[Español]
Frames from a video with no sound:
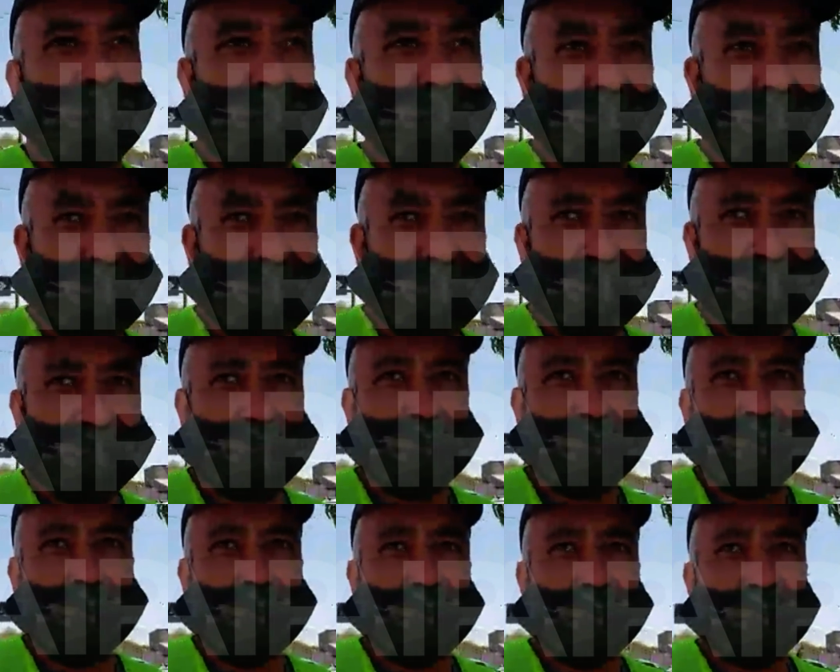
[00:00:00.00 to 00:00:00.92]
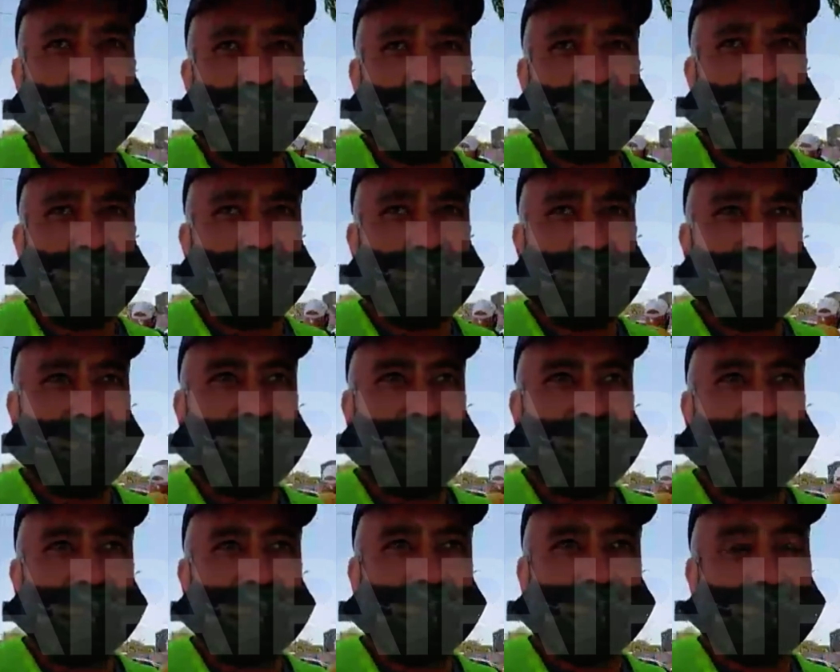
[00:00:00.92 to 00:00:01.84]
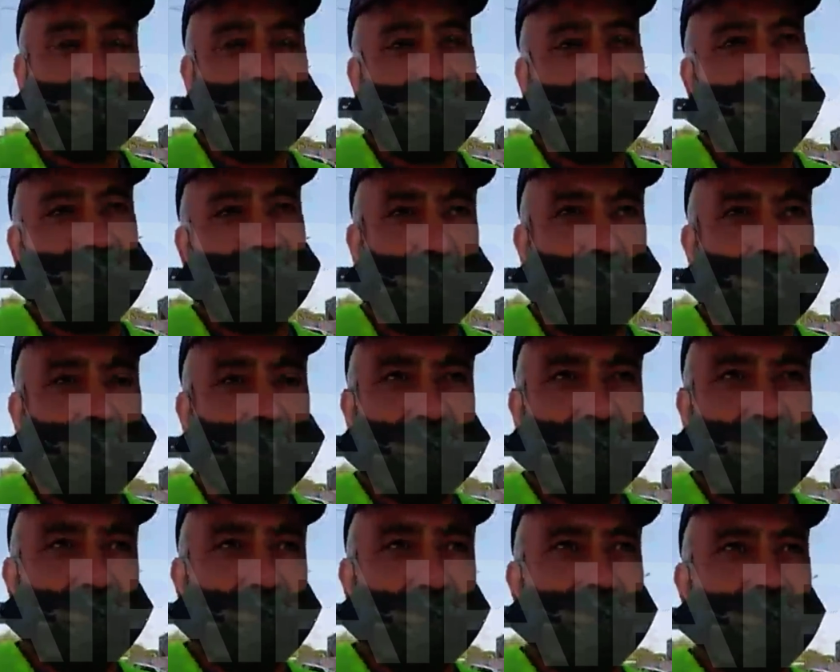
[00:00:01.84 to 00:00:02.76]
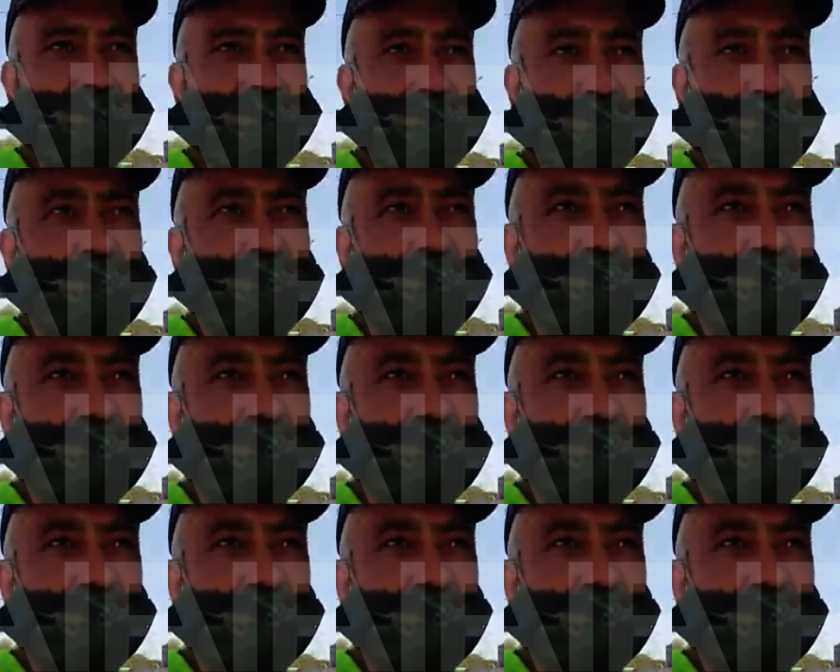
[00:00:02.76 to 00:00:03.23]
supuestamente se abren algunas de las costaneras así que eh,